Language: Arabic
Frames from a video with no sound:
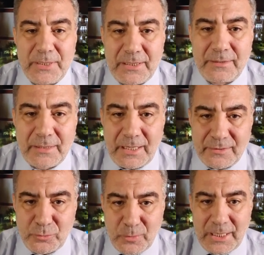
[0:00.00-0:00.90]
تطرح
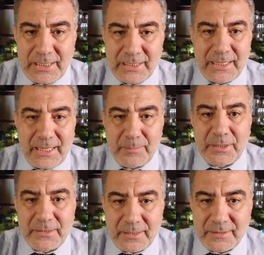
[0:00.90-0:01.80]
سؤالك
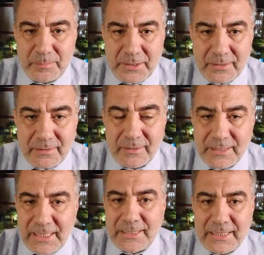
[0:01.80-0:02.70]
عبر تطبيق
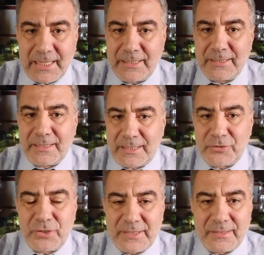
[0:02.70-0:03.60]
الكحيل
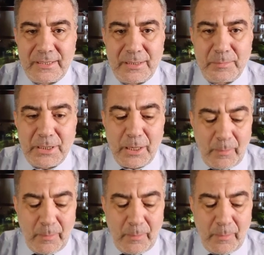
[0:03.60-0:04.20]
الإعجاز العلمي؟